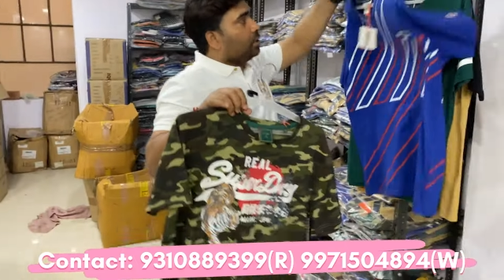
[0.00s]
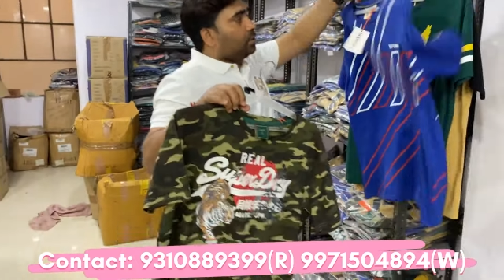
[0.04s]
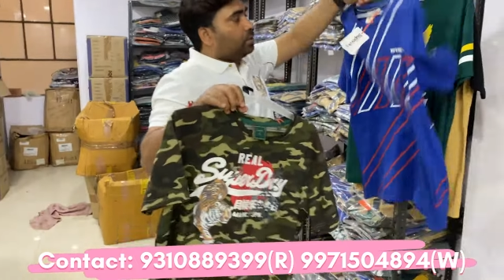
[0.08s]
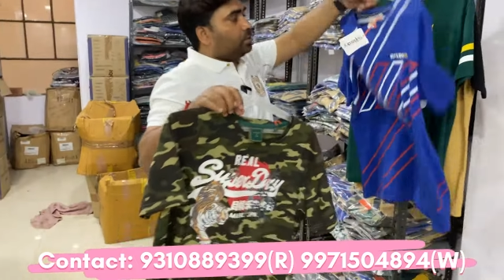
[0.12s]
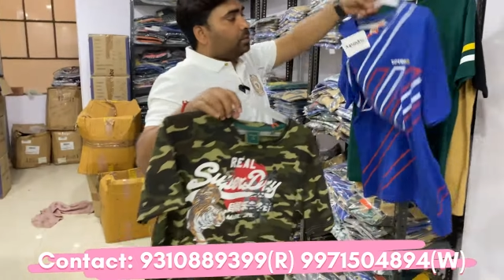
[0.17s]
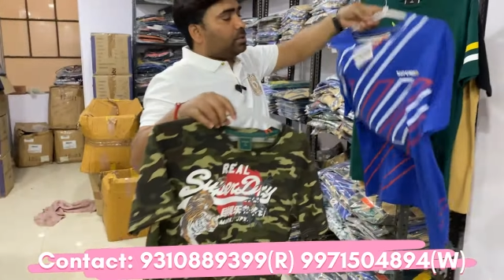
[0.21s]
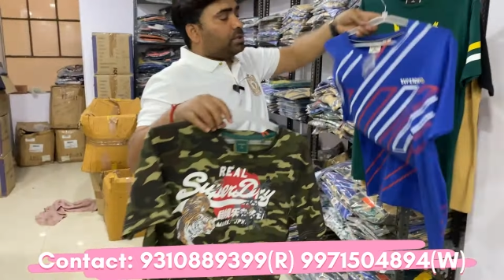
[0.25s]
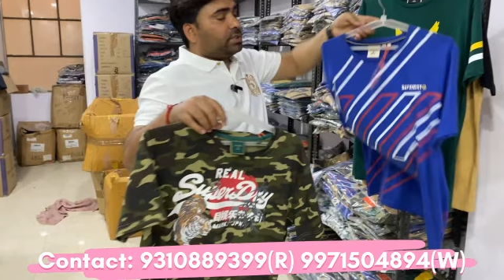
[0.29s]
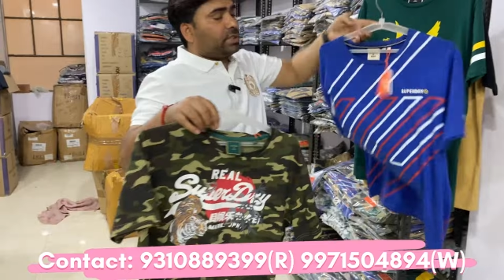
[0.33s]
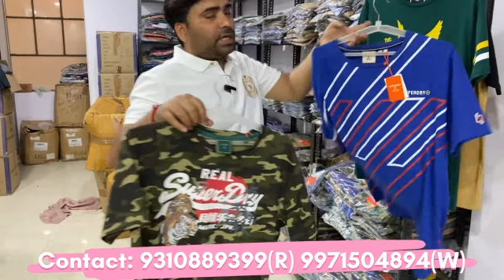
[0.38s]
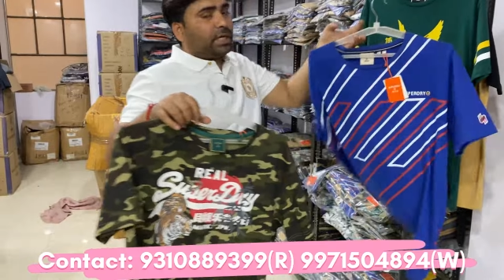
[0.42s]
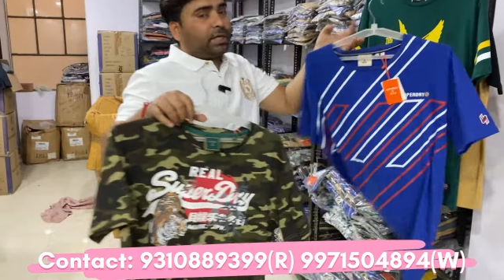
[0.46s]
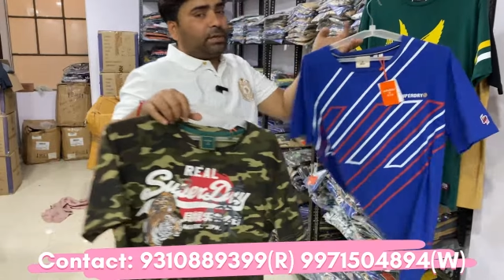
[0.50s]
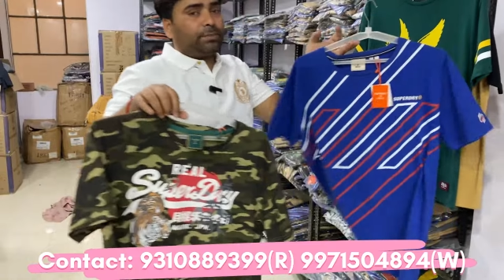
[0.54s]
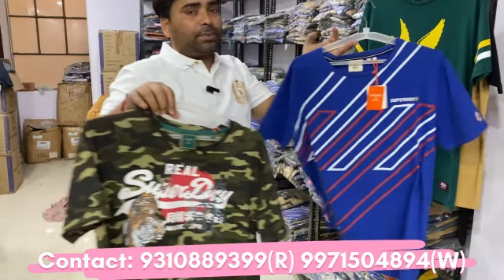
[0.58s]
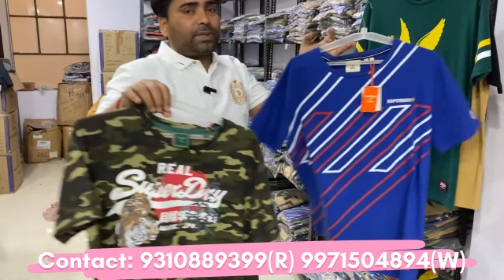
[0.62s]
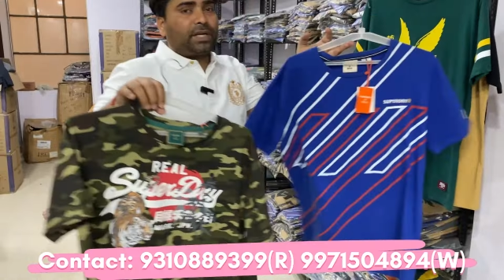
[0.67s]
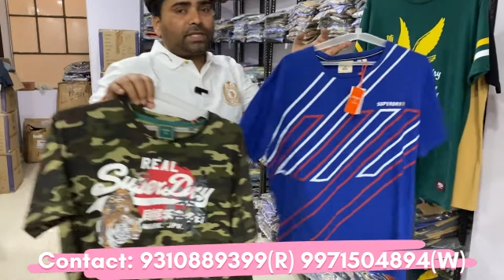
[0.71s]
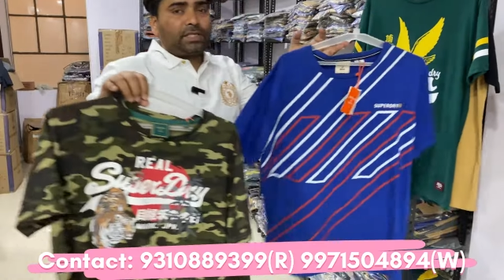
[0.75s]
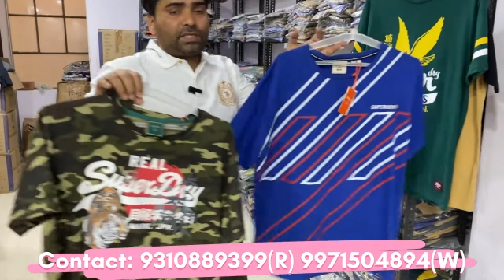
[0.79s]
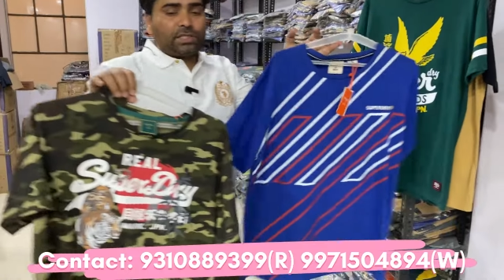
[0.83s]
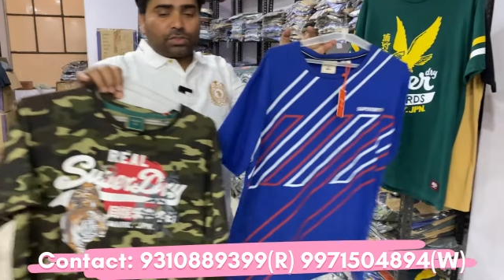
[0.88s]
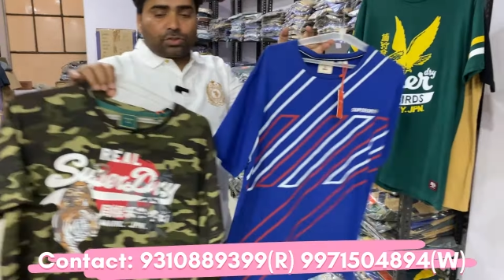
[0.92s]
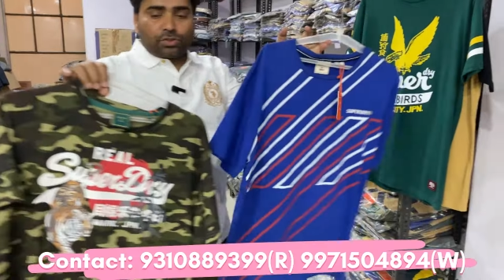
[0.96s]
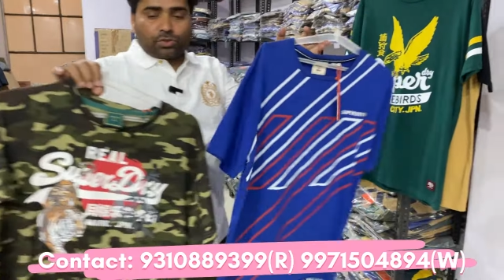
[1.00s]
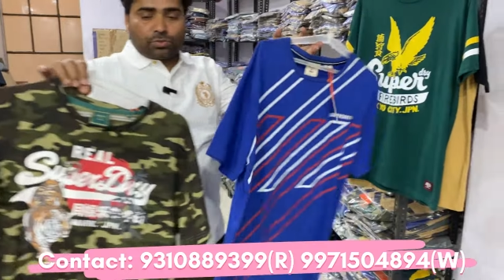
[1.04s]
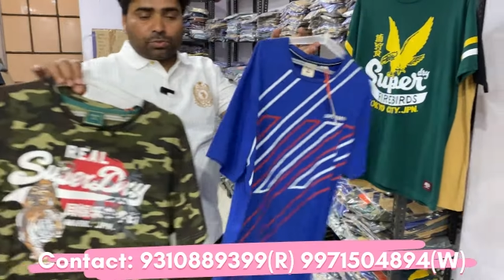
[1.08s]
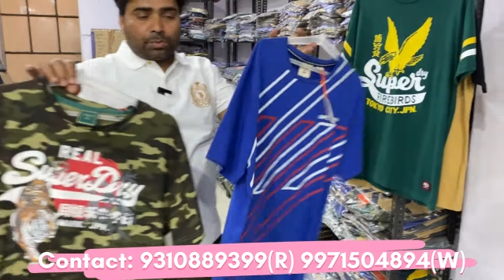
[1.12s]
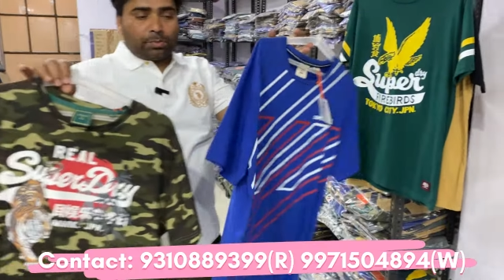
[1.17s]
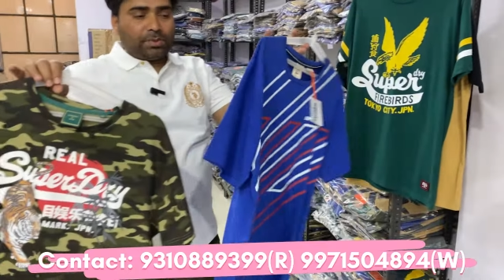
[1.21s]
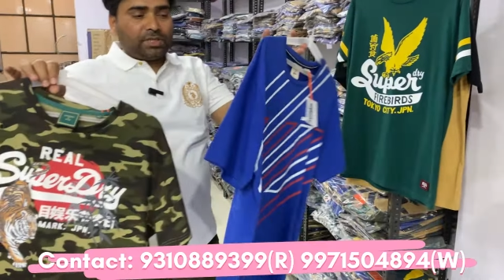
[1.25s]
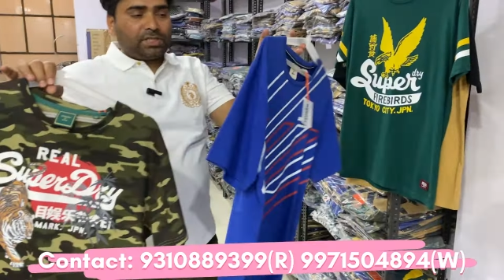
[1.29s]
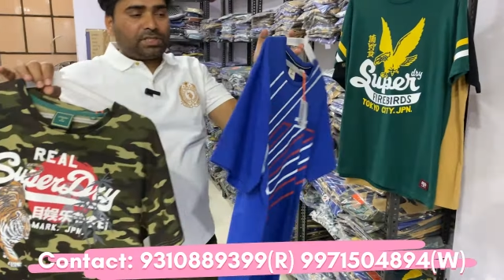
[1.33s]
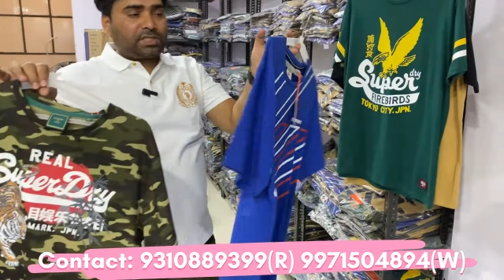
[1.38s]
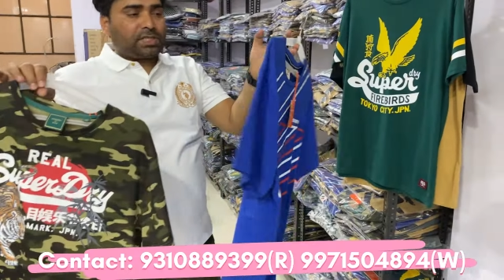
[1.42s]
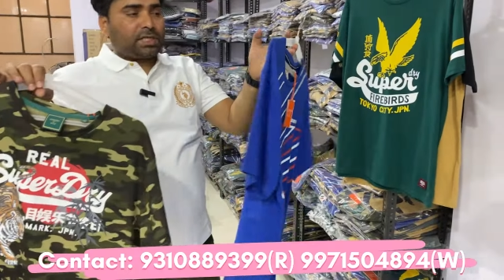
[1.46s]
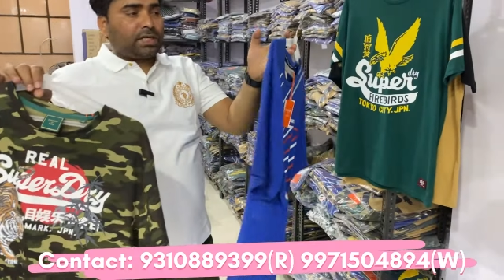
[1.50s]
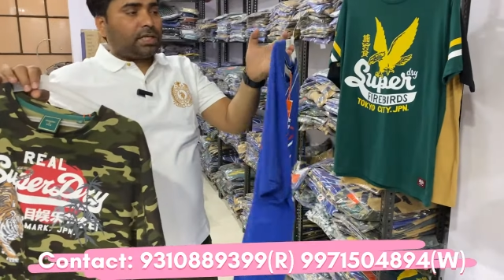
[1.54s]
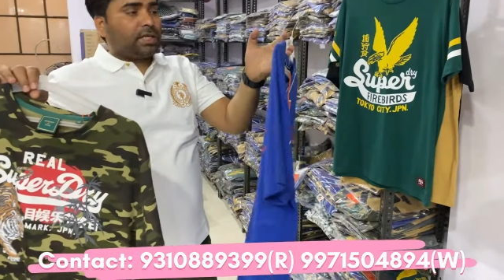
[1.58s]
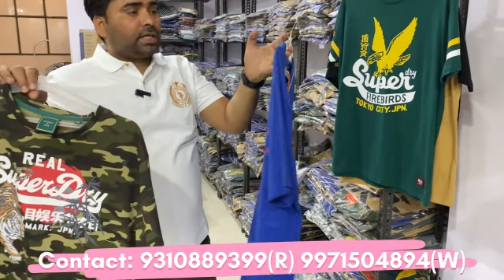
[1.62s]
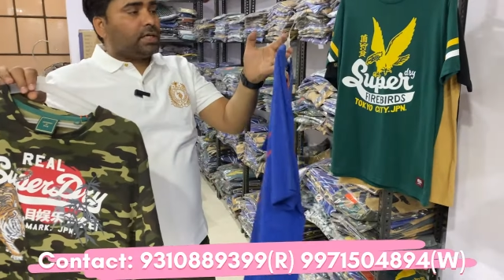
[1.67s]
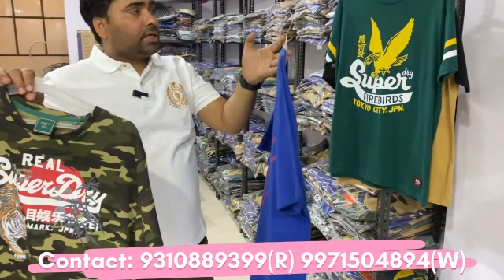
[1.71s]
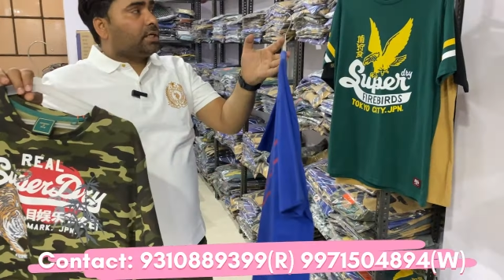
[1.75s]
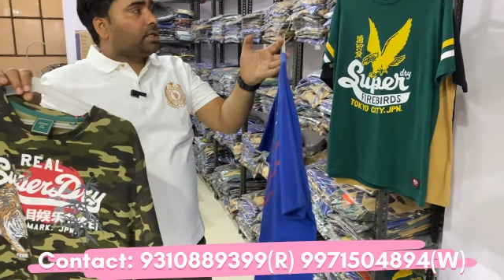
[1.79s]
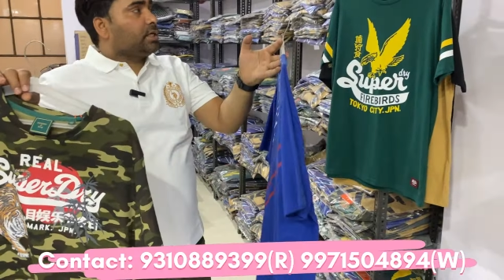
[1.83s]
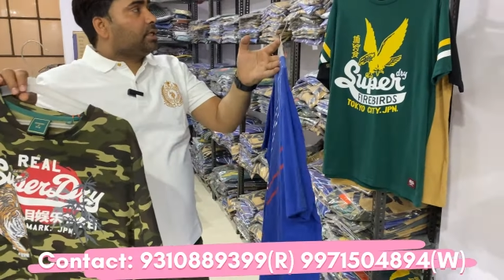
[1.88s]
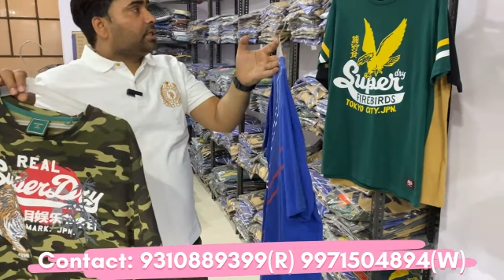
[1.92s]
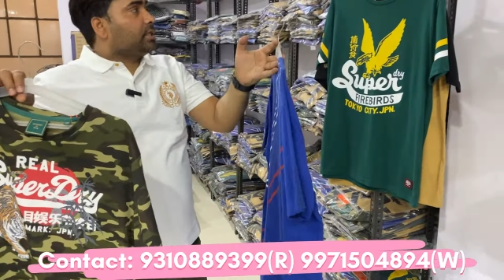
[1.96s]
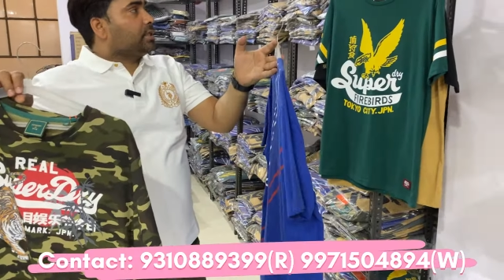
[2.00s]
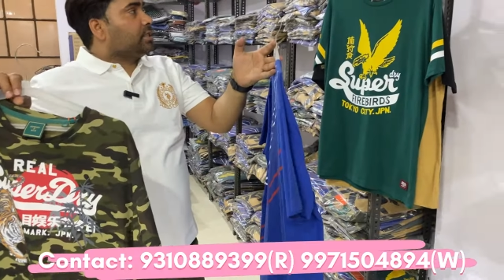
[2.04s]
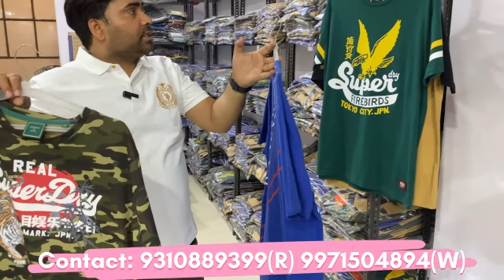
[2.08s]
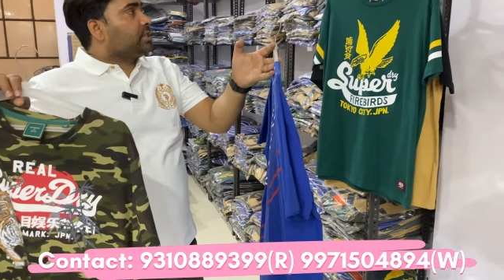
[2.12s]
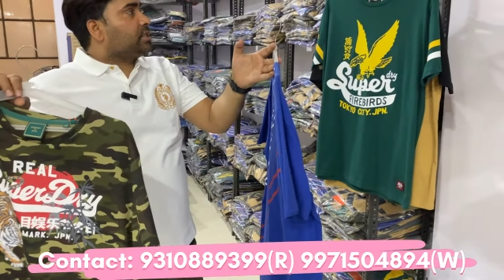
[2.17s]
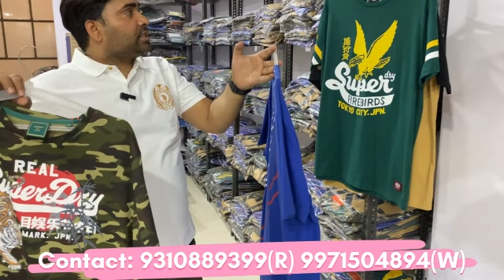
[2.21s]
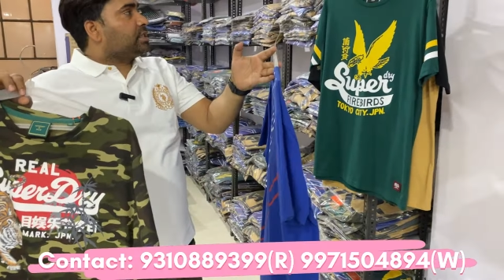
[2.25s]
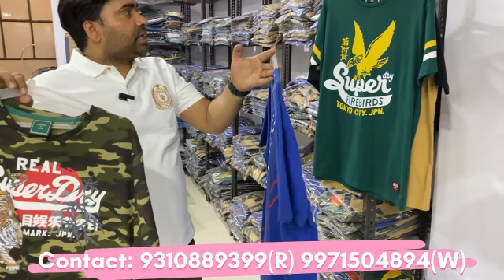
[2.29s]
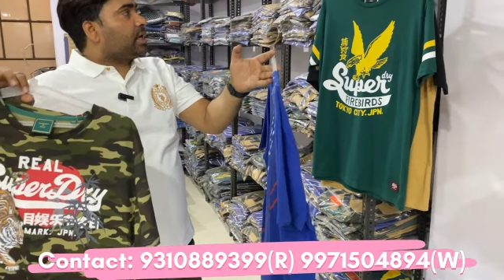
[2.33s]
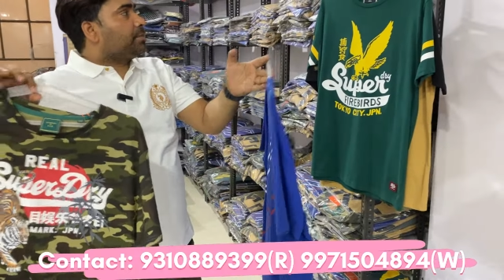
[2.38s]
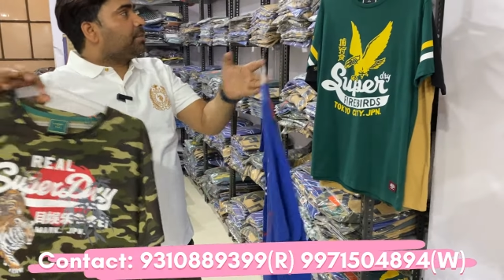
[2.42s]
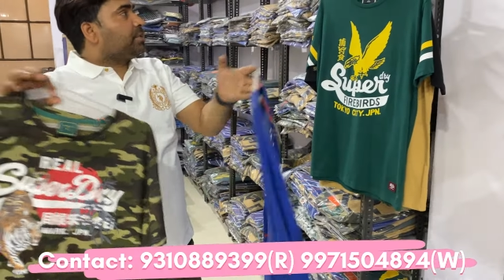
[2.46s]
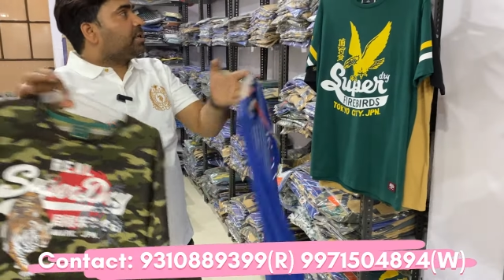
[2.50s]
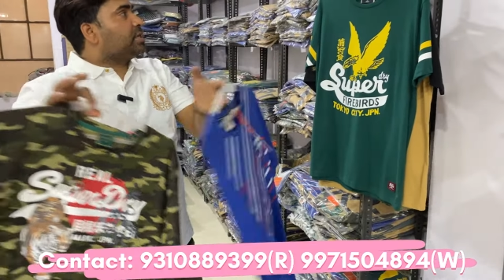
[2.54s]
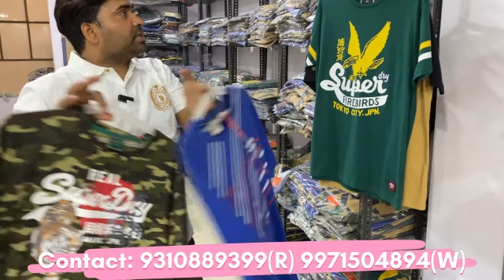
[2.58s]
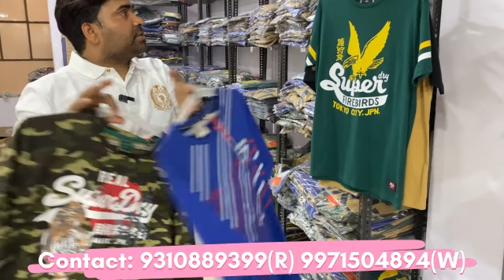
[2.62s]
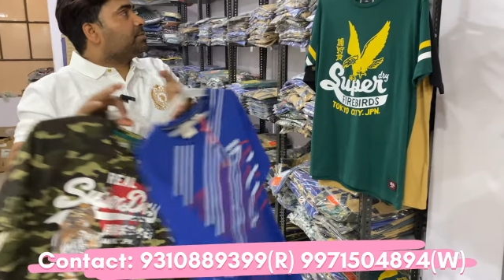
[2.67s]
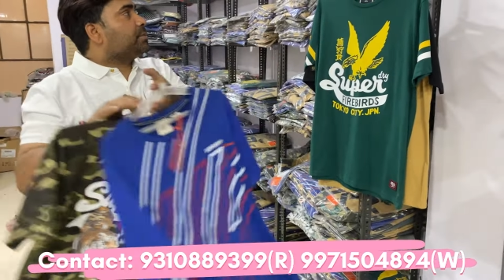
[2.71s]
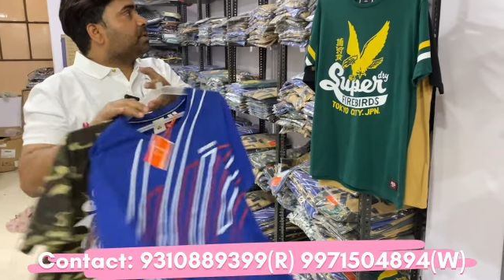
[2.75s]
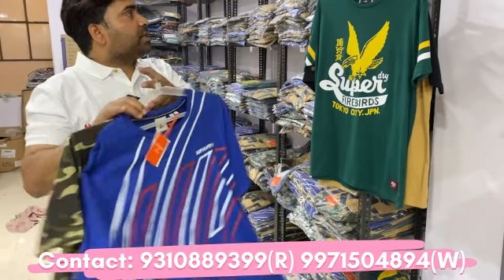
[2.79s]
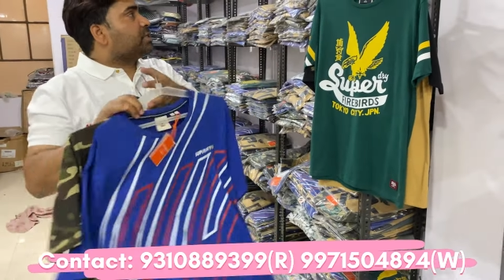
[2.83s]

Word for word: वो सारे प्राइजेज़ उसमें मैंसन है इस टाइप के इसमें